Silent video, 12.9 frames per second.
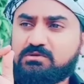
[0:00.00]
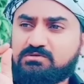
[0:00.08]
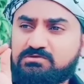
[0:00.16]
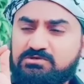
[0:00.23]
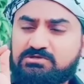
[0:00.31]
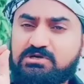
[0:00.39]

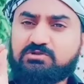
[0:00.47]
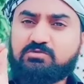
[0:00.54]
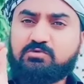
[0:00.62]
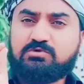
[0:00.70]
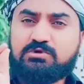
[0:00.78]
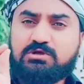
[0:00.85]
जितना
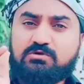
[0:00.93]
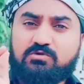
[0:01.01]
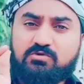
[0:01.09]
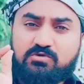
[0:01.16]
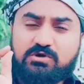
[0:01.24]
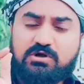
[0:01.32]
तुमने
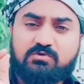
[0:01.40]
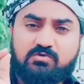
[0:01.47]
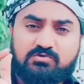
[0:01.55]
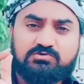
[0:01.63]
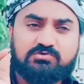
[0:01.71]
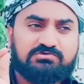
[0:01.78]
लोगों का
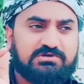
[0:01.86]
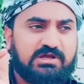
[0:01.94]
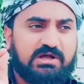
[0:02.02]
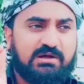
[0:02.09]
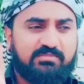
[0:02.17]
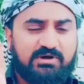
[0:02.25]
खून चूसा है
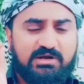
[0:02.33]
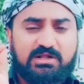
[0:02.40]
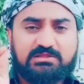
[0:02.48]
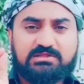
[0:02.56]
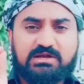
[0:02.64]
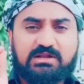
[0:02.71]
अब अल्लाह
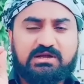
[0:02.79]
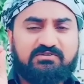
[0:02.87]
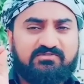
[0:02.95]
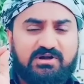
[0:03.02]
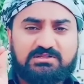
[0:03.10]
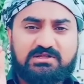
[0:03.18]
ताला का
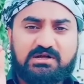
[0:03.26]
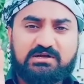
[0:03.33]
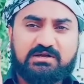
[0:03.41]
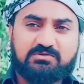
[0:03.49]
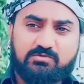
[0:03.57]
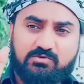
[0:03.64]
वक्त आ
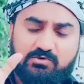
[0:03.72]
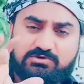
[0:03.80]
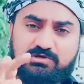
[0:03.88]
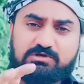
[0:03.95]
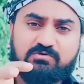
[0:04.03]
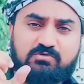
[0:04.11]
गया तुम लोगों
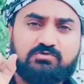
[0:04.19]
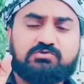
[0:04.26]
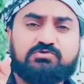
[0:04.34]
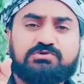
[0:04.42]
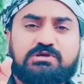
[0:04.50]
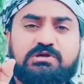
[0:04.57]
से खून
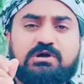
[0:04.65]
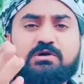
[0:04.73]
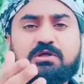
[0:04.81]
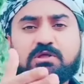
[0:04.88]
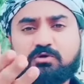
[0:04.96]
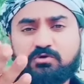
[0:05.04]
चूसने का
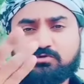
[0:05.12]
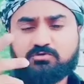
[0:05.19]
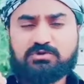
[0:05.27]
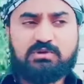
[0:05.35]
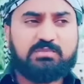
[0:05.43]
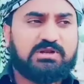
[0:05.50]
और
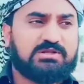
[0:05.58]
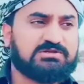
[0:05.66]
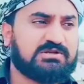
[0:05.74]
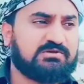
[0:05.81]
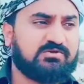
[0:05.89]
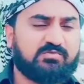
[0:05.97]
सुना मैंने
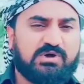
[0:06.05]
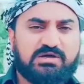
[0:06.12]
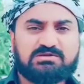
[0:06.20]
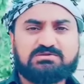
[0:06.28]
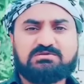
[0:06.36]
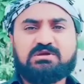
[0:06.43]
इसने को
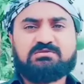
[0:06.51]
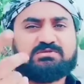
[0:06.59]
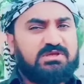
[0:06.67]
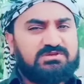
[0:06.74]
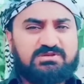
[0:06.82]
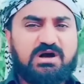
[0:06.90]
बाईस या
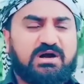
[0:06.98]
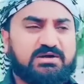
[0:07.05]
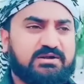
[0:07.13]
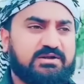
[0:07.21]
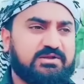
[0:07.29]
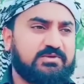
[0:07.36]
तेईस गार्ड
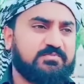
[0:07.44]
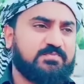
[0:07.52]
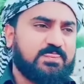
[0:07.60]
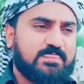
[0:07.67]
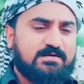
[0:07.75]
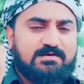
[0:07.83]
रखे
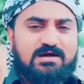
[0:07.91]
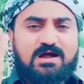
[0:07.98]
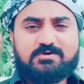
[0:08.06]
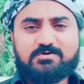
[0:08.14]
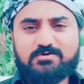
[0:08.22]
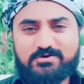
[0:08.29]
हैं
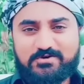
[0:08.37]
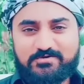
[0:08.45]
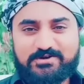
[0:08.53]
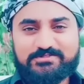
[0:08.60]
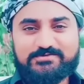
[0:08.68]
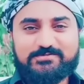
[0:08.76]
गार्डों को
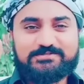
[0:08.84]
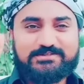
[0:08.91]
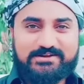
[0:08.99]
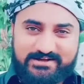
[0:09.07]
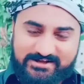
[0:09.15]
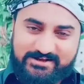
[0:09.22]
कहूँगा तुम लोग
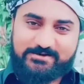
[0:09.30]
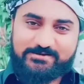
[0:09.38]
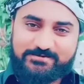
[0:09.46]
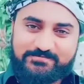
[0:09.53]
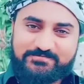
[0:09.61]
तनख्वाही लो